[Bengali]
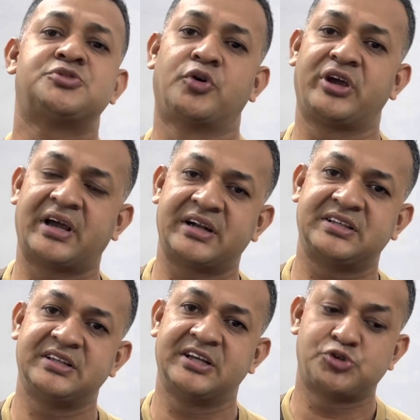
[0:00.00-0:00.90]

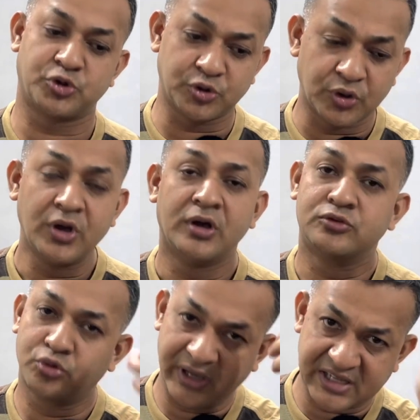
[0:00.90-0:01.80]
পরীক্ষার্থীদের জন্য
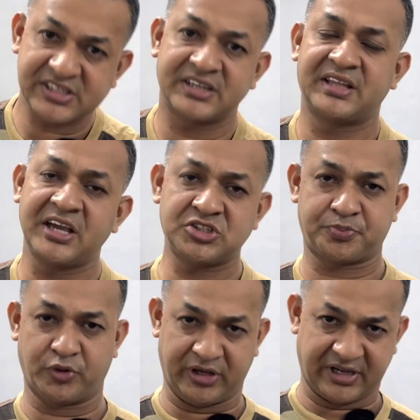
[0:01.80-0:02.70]
দুই
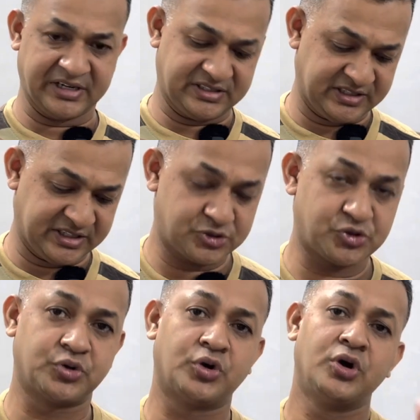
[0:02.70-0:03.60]
পরীক্ষার্থীদের
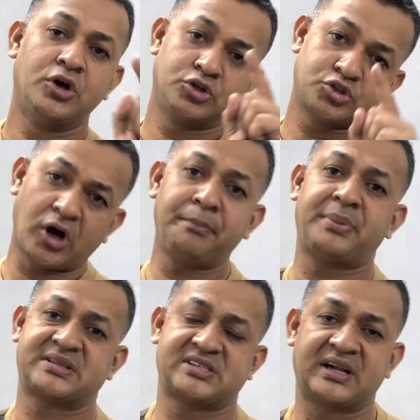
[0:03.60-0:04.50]
জন্য সব
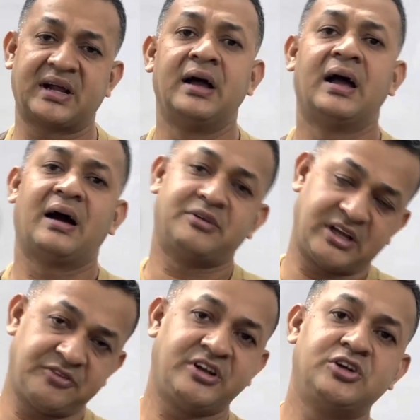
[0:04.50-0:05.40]
বাচ্চারা আমার
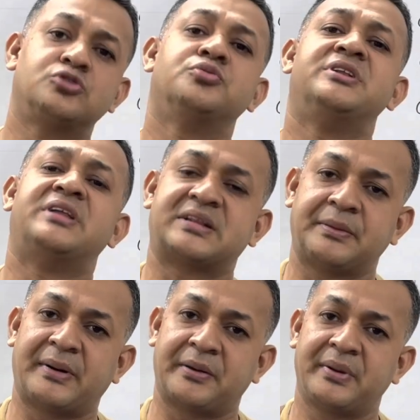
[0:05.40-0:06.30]
এই ভিডিও তুমি
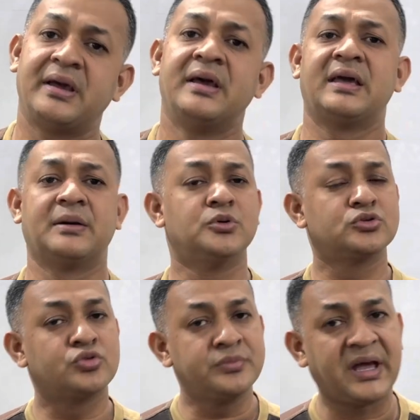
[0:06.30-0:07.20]
দেখতে পারবে এবং
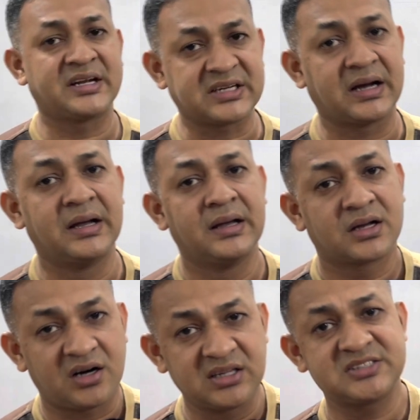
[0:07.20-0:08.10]
তুমি এটা
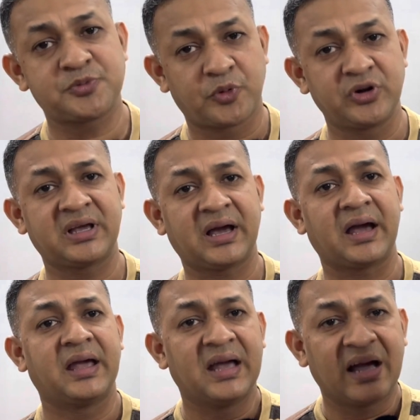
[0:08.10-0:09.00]
কলেজ
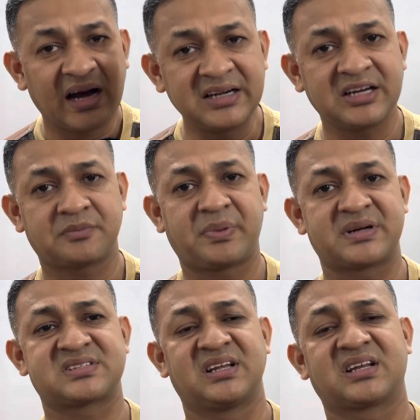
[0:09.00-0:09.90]
পরীক্ষায় হান্ড্রেড
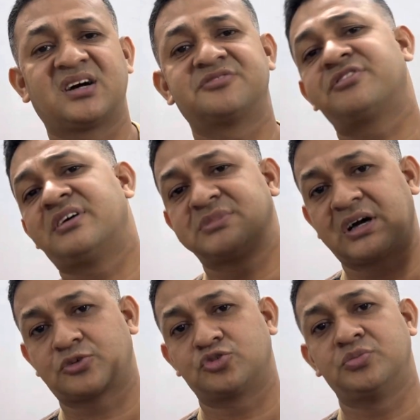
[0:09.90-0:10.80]
পারসেন্ট কনফার্ম
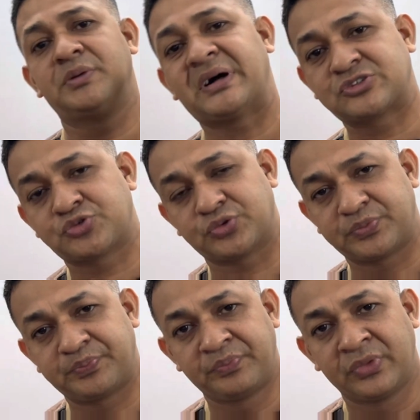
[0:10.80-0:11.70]
থাকো তুমি পাচ্ছ
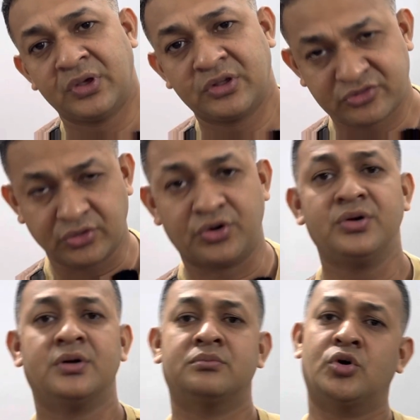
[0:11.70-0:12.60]
সো
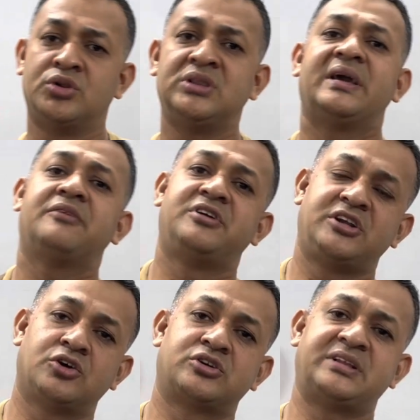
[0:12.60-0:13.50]
মন দিয়ে
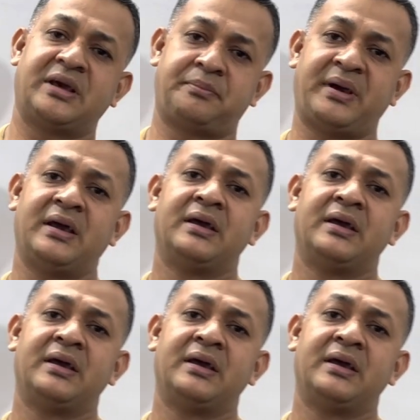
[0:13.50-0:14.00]
ভিডিওটা দেখবে